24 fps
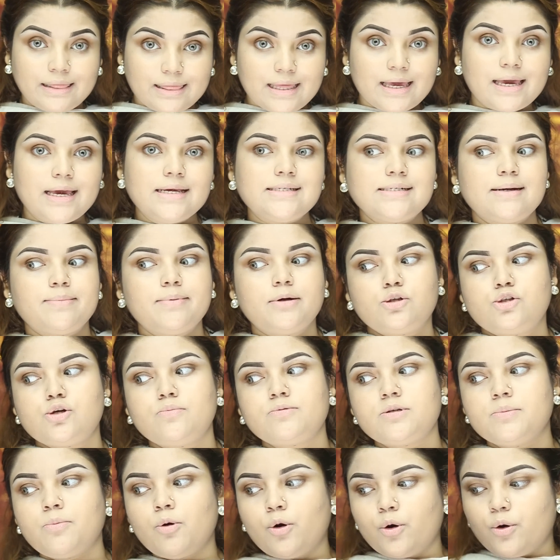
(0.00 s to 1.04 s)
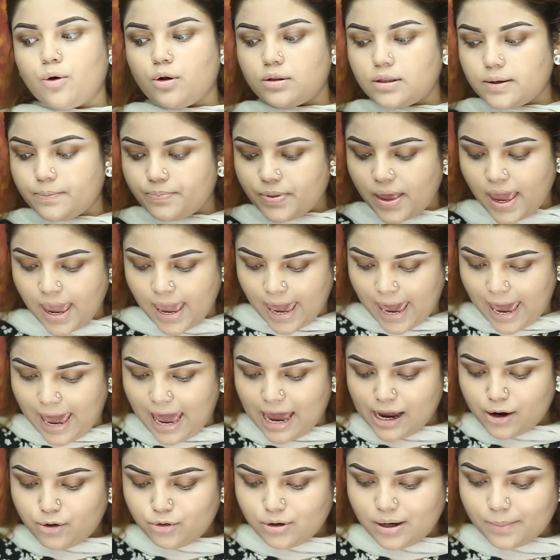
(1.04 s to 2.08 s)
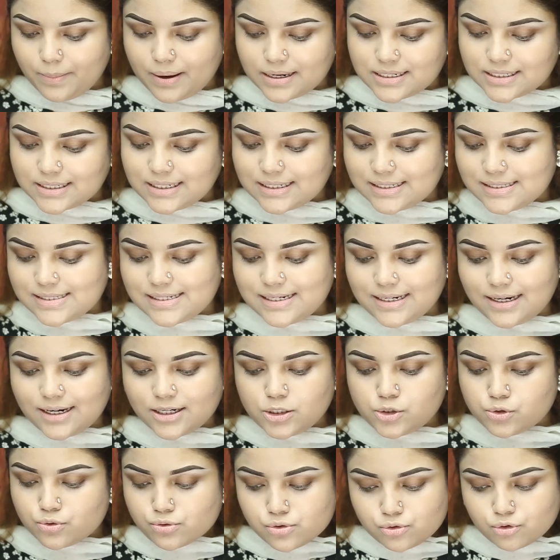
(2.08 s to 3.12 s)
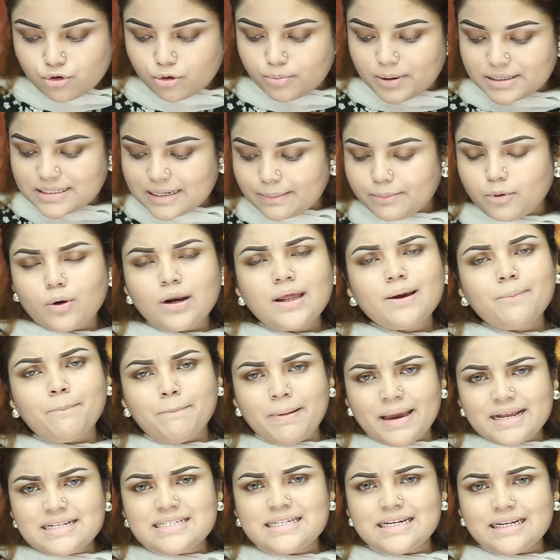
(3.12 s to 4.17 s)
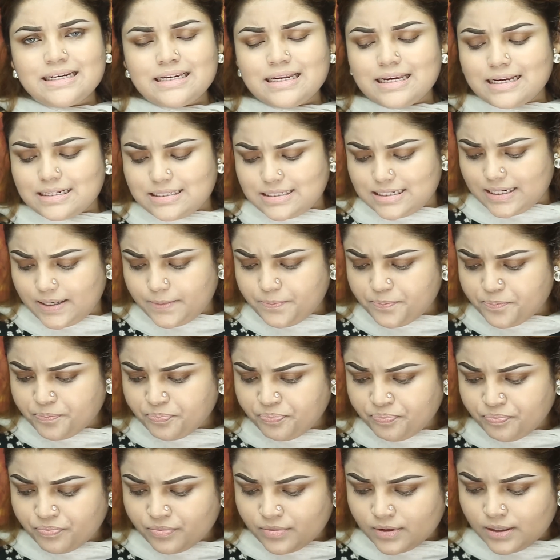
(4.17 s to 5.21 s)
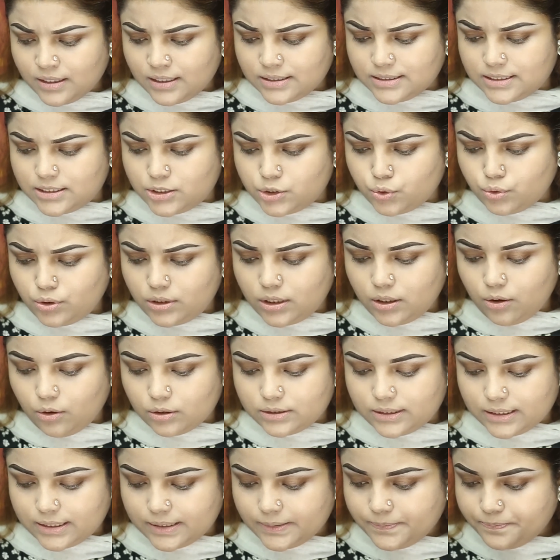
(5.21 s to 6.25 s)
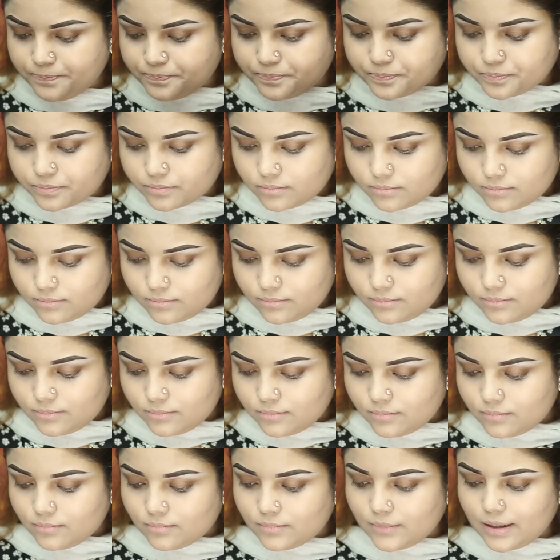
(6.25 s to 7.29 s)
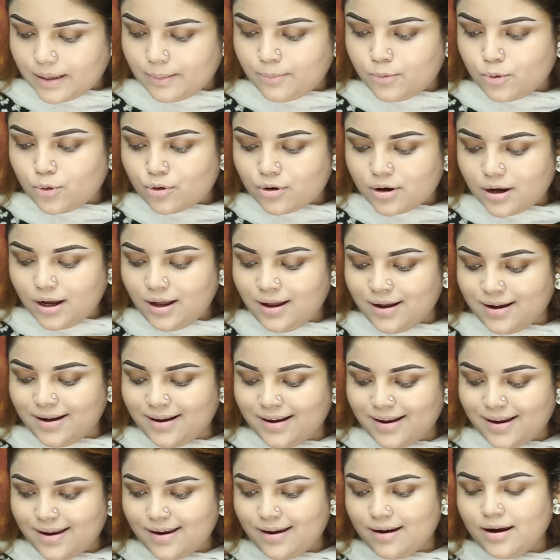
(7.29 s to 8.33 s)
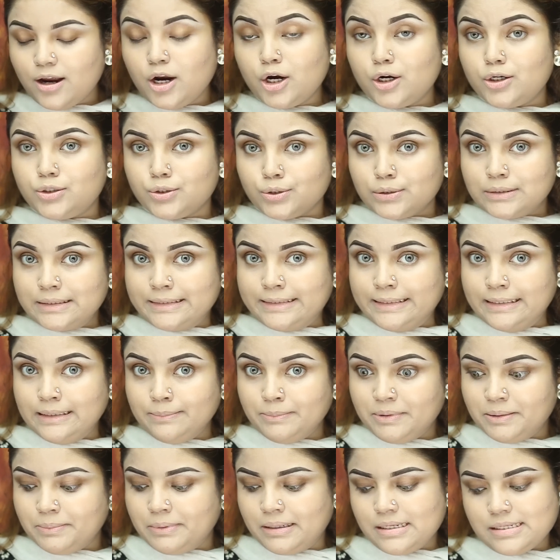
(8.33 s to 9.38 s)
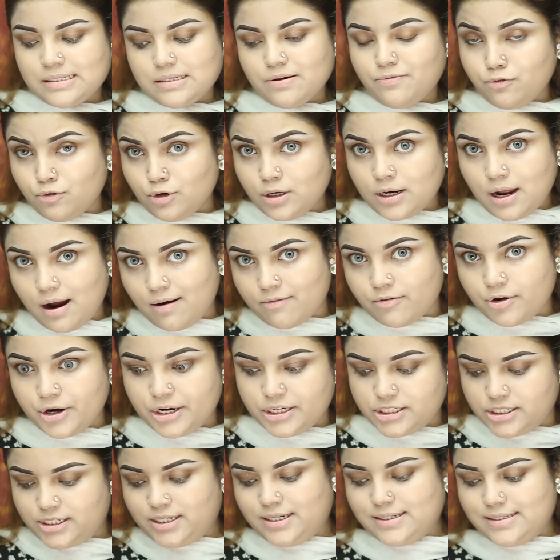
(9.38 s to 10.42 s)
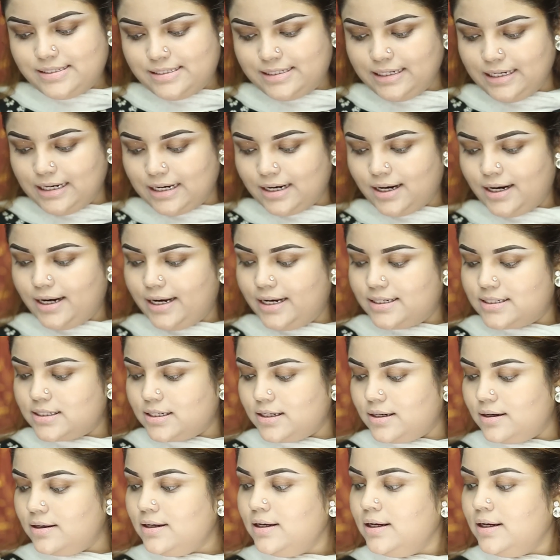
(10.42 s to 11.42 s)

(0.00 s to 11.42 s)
থেকে যাবে এটা সবচেয়ে বড় কথা এখন আমি একটা কনসিলার চুজ করবো এটা আমি অনেক বেছে নিয়েছি যেটা সত্যি কথা এবং ডোন্ট কিল মি বাট ইটস আ ফুল কাভারেজ কনসিলার এটা